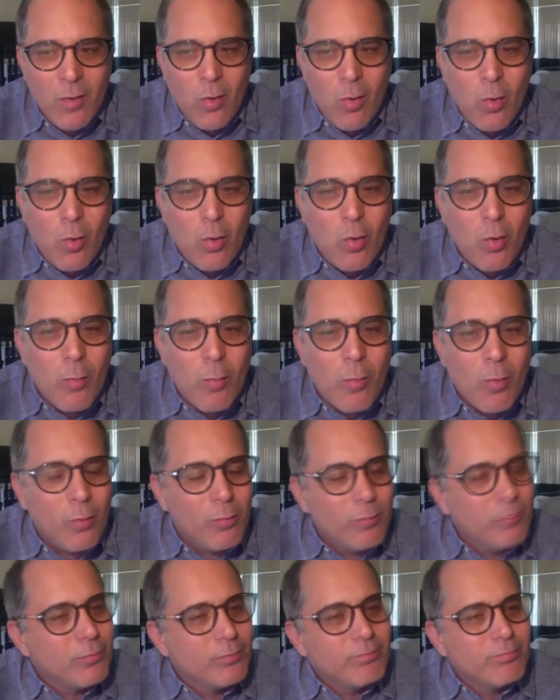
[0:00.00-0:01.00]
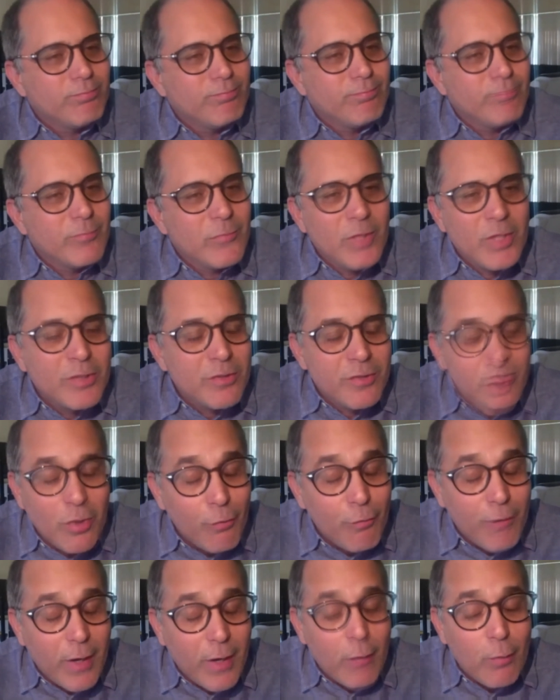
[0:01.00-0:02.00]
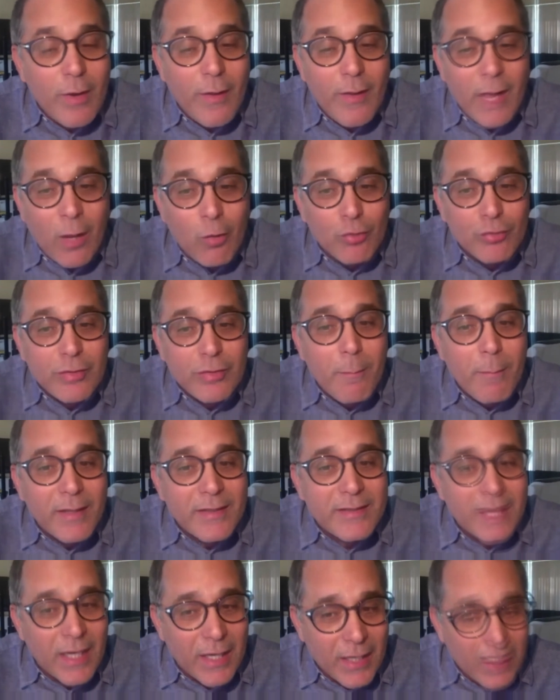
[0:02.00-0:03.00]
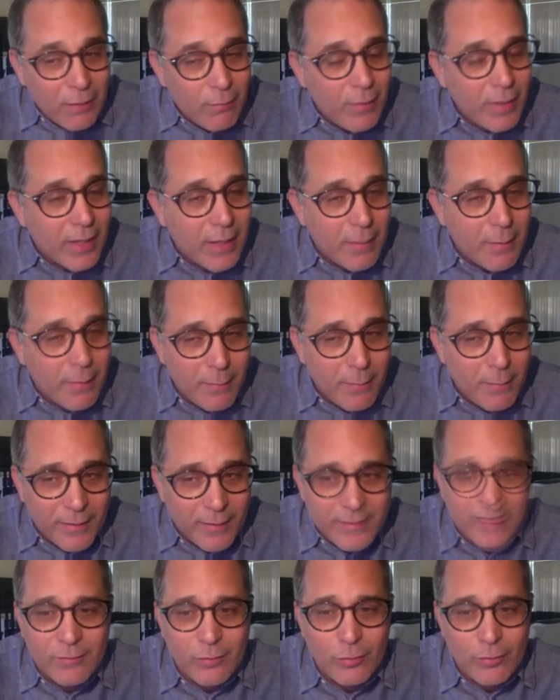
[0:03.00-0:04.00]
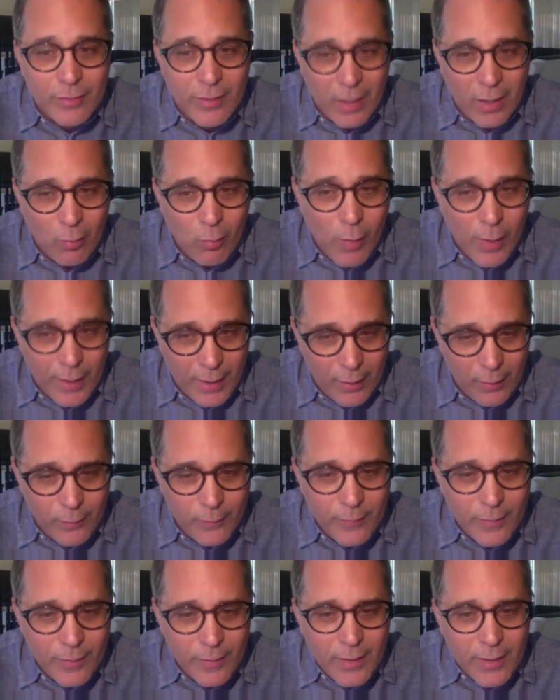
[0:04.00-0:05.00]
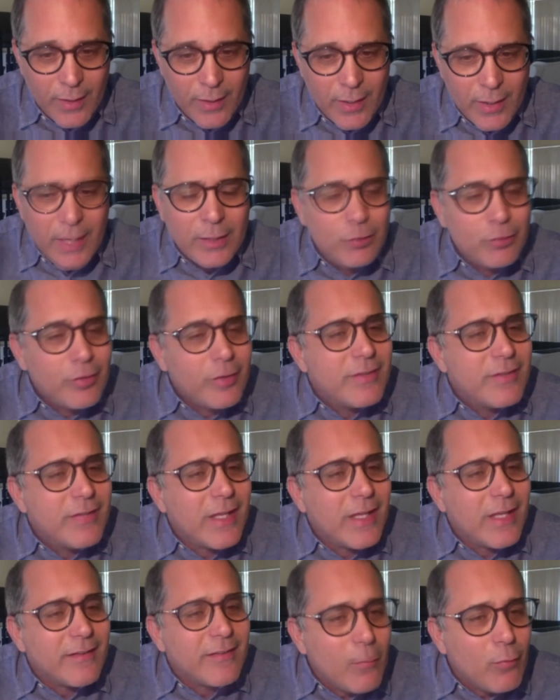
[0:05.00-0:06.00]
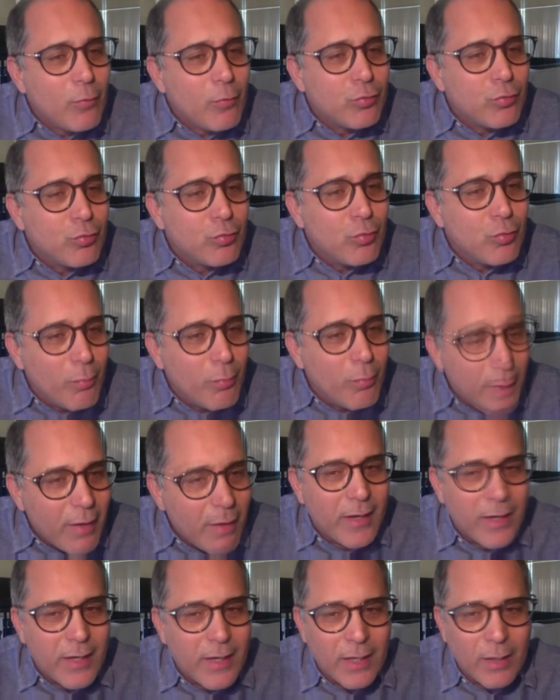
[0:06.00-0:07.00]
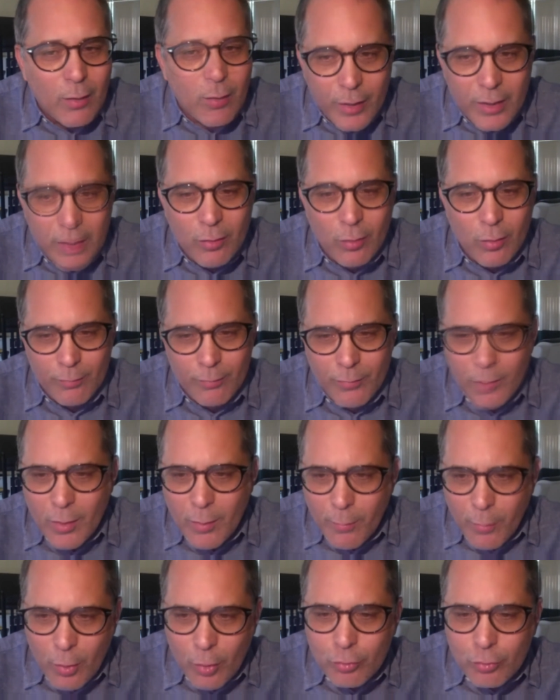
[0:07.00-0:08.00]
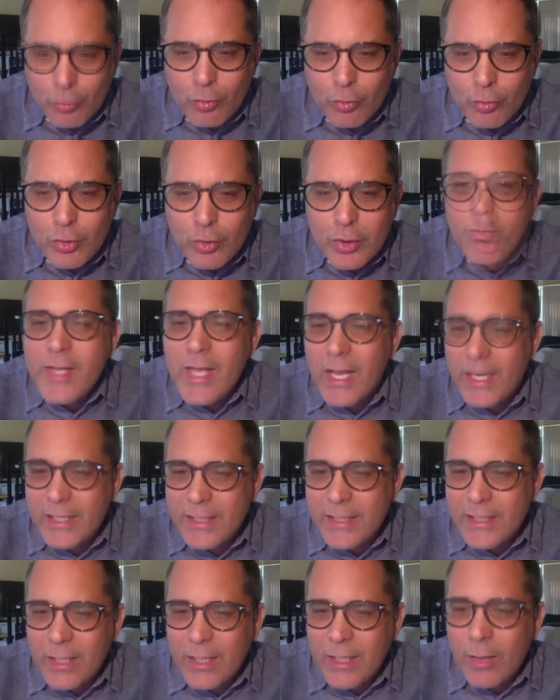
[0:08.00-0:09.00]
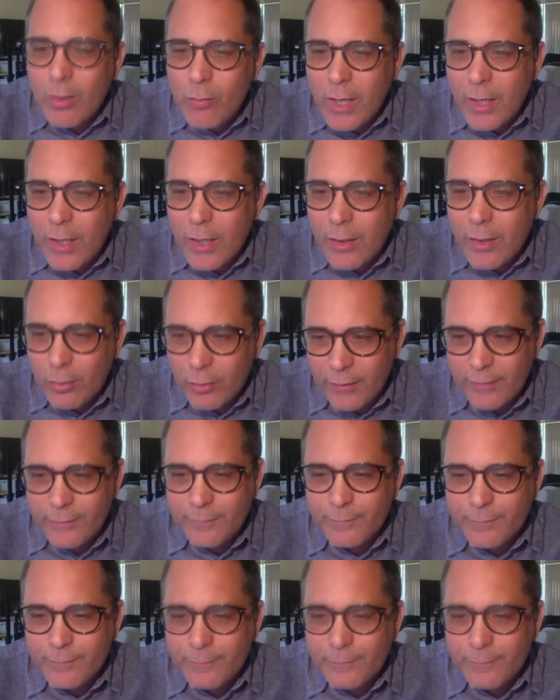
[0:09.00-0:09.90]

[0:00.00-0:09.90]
o como, y si no fuera una de las cosas más terribles que pasan en la sociedad cubana, Entonces, si hacemos un breve recorrido por los últimos días, aquí tengo algunas notas,